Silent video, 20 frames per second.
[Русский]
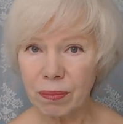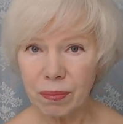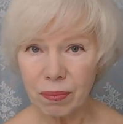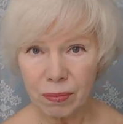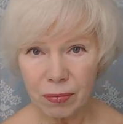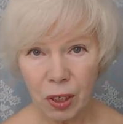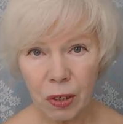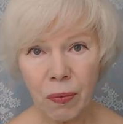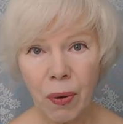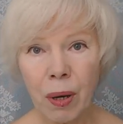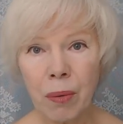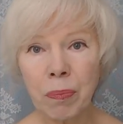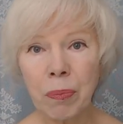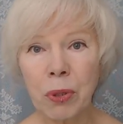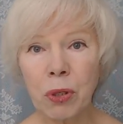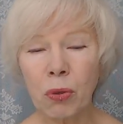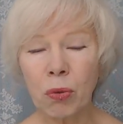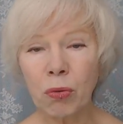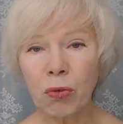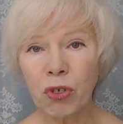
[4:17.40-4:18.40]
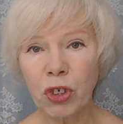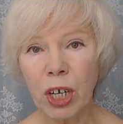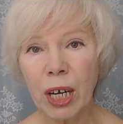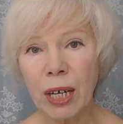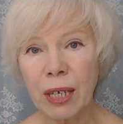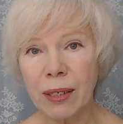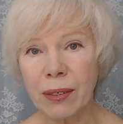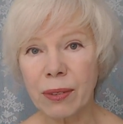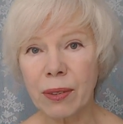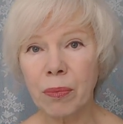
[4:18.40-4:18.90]
к вам
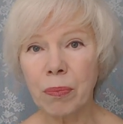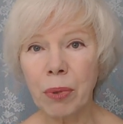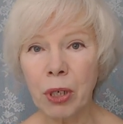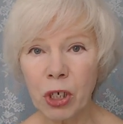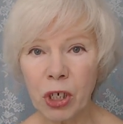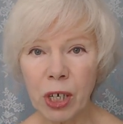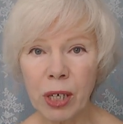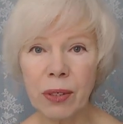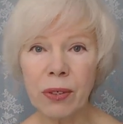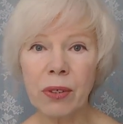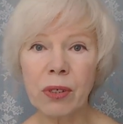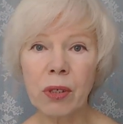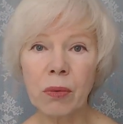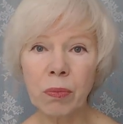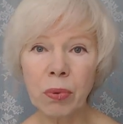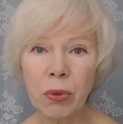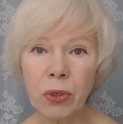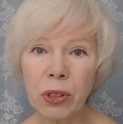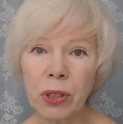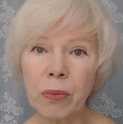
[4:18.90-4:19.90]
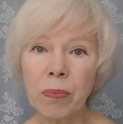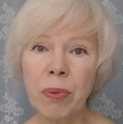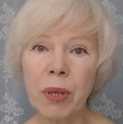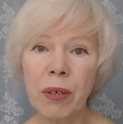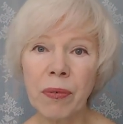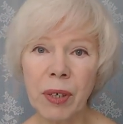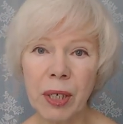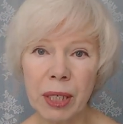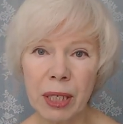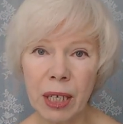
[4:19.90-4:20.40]
постучались, пожалуйста, будьте
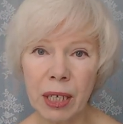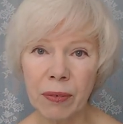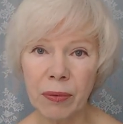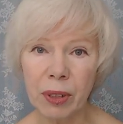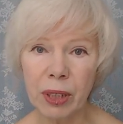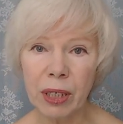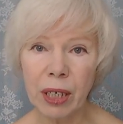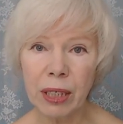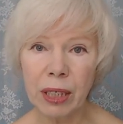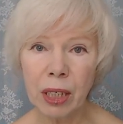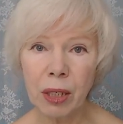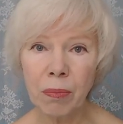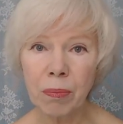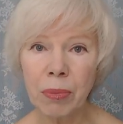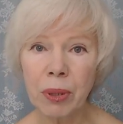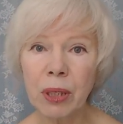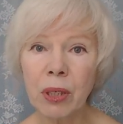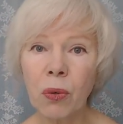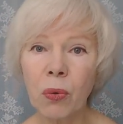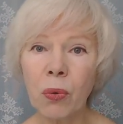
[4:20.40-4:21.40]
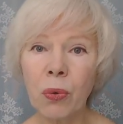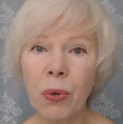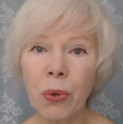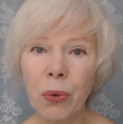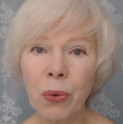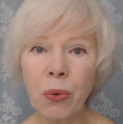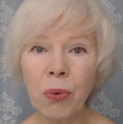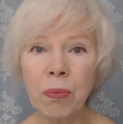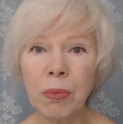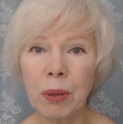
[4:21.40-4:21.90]
приветливы, каким бы
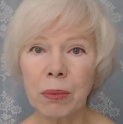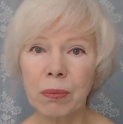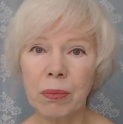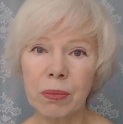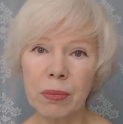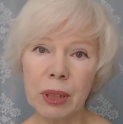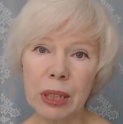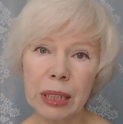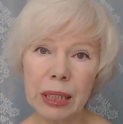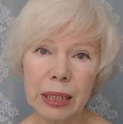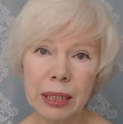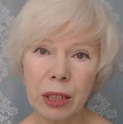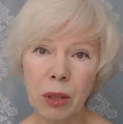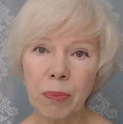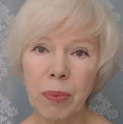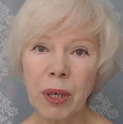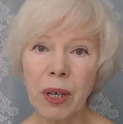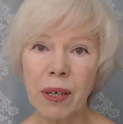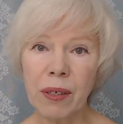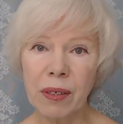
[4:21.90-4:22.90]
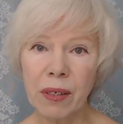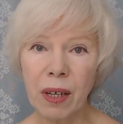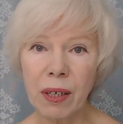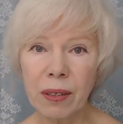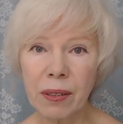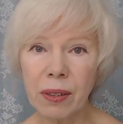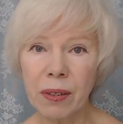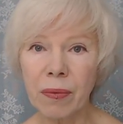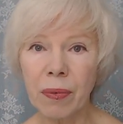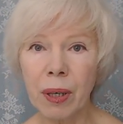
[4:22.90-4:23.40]
угрюмым не
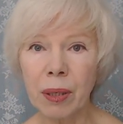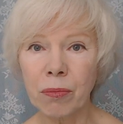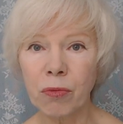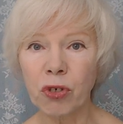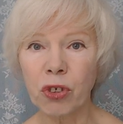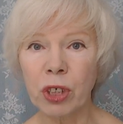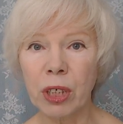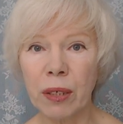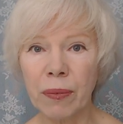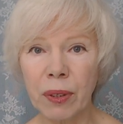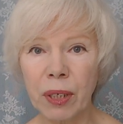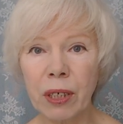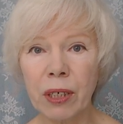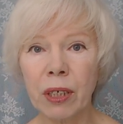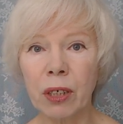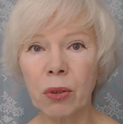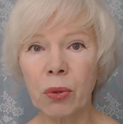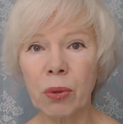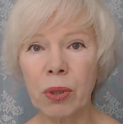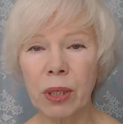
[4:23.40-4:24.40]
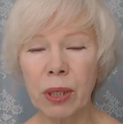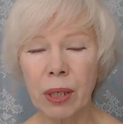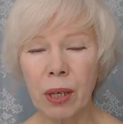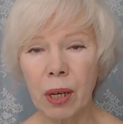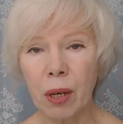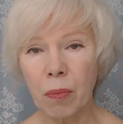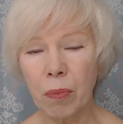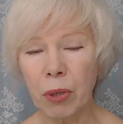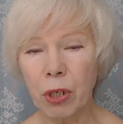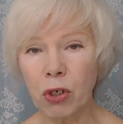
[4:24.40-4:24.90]
показался вам человек, который
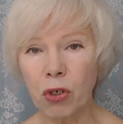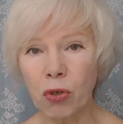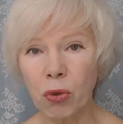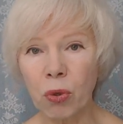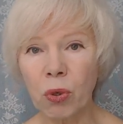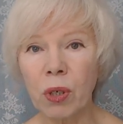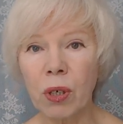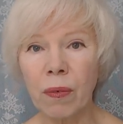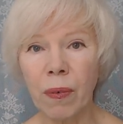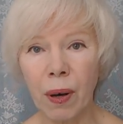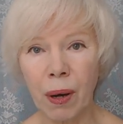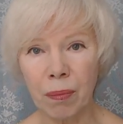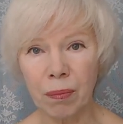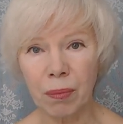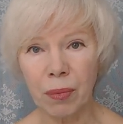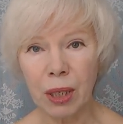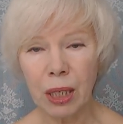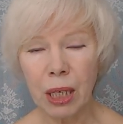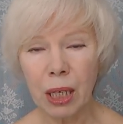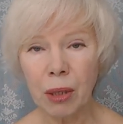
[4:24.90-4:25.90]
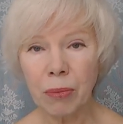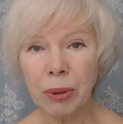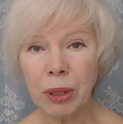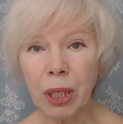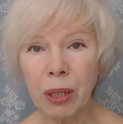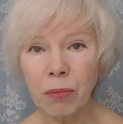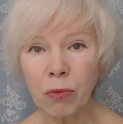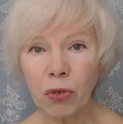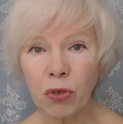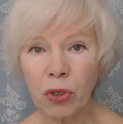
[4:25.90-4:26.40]
пришел к вам.
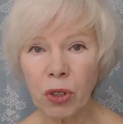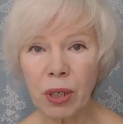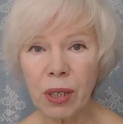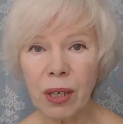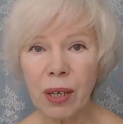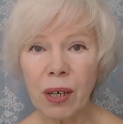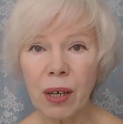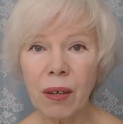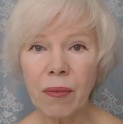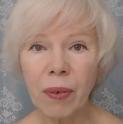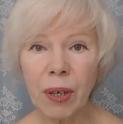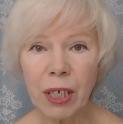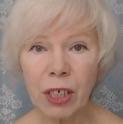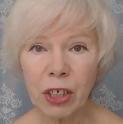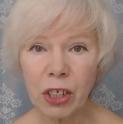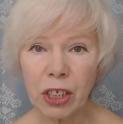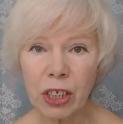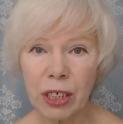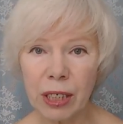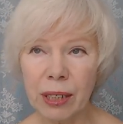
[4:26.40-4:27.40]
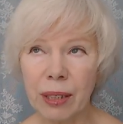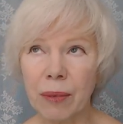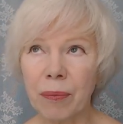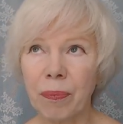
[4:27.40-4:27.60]
Потому что ваша